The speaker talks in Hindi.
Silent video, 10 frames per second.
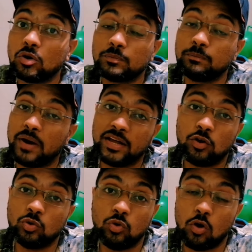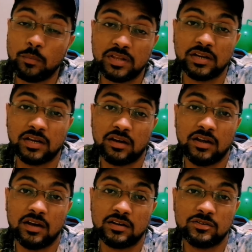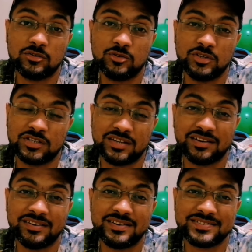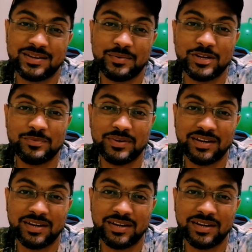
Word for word: और भाई को दुआओं में रखिएगा ना यार तो जजाकल्ला असल